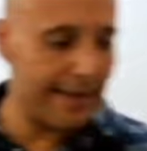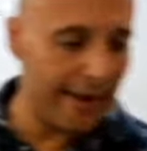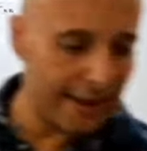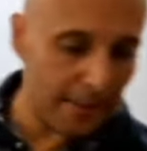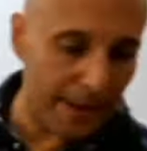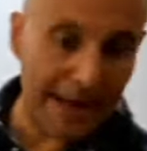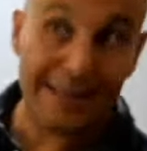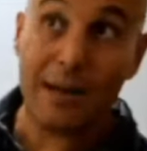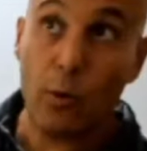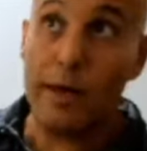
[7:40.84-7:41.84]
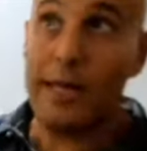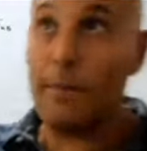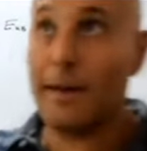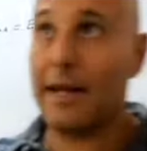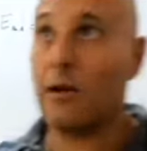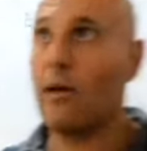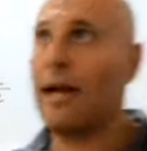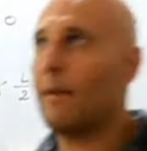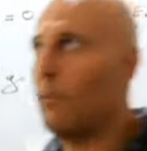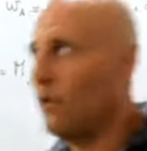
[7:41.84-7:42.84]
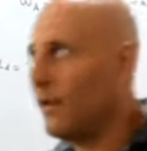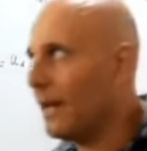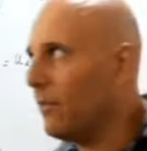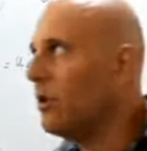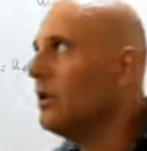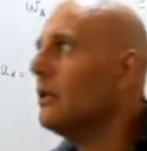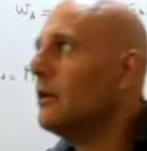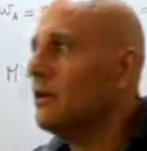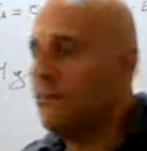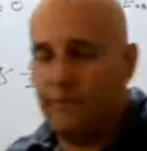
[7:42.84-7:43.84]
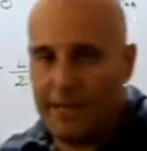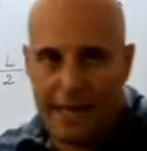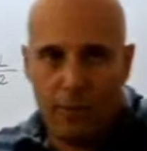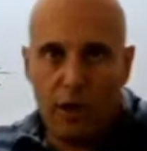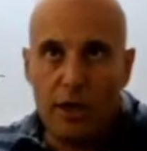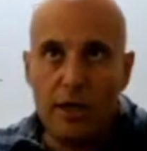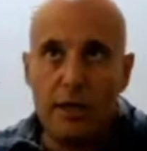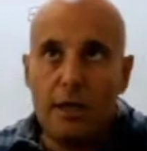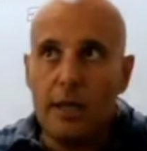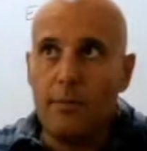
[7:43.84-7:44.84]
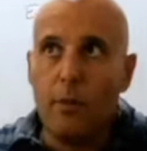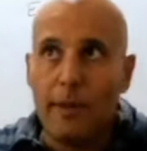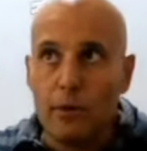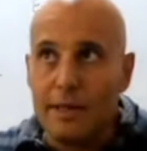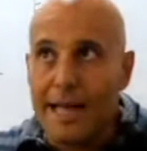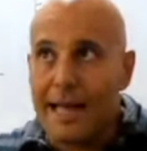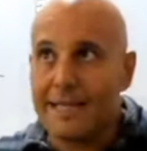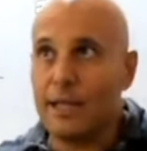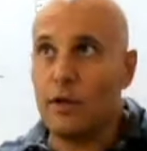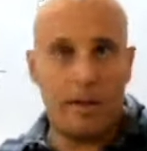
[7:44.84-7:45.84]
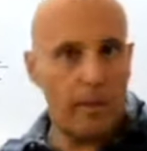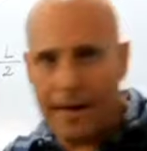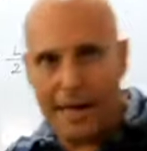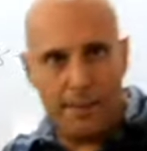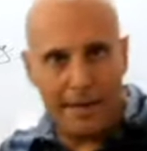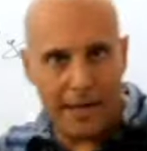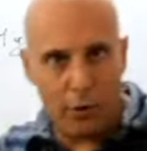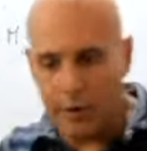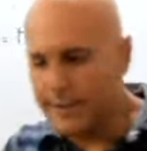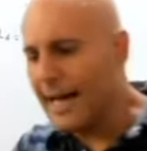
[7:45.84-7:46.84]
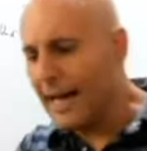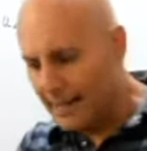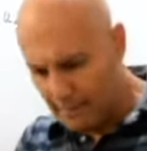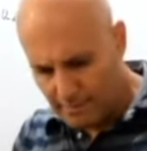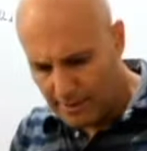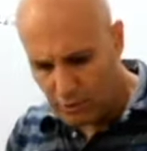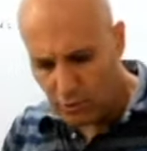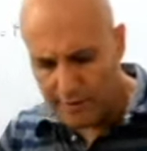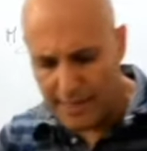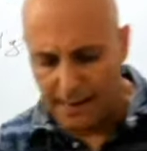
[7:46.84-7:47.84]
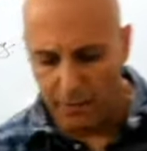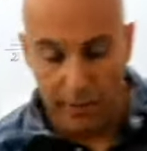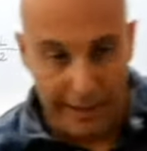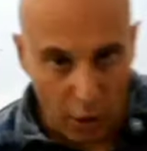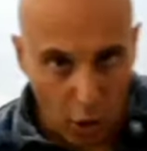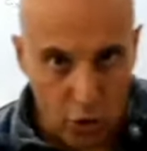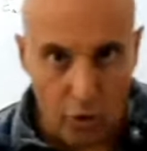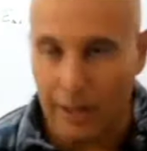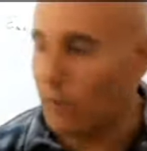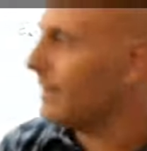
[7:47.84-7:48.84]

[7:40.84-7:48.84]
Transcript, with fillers: da un'altra parte, quindi per calcolare, poi lo vedremo, vedremo il, il momento di inerzia, dovremo magari applicare Wittgenstein, ma adesso lo vediamo. Quindi occhio che non è